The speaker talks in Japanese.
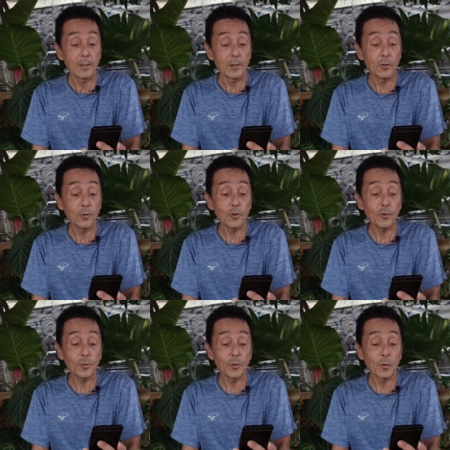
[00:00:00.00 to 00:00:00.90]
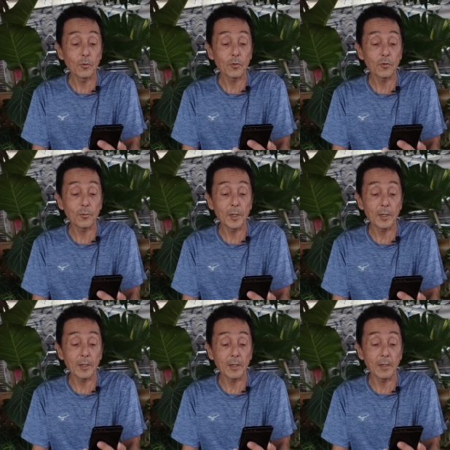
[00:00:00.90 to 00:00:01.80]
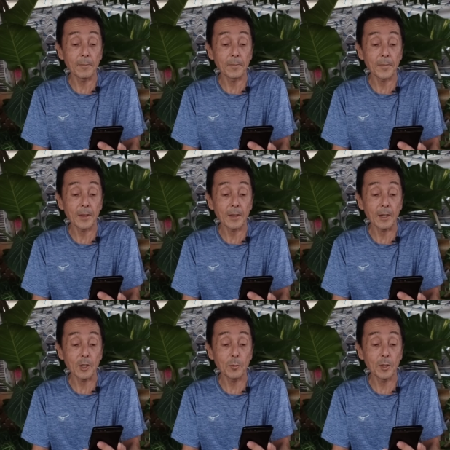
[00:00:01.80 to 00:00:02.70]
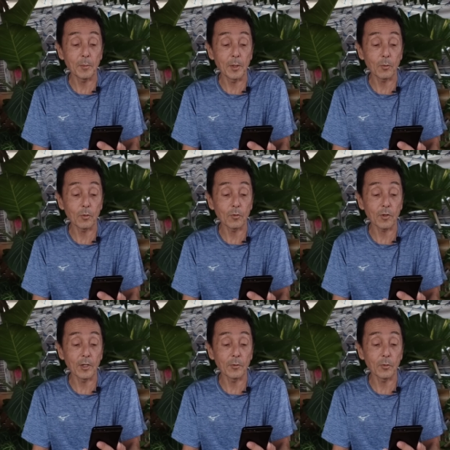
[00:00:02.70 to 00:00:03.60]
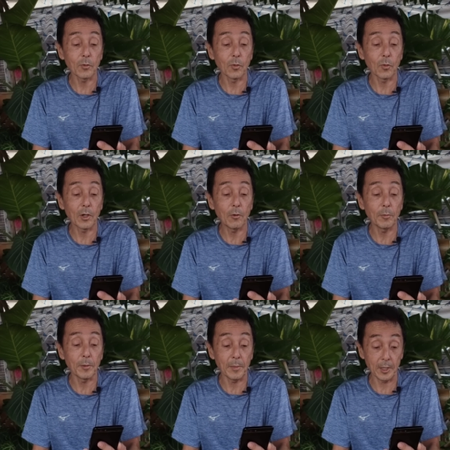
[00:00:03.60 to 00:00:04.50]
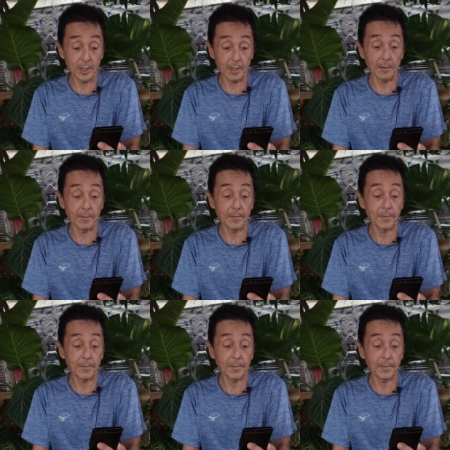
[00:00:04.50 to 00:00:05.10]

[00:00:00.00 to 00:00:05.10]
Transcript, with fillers: YouTube のおすすめから、初めて誠さんの動画を見ました。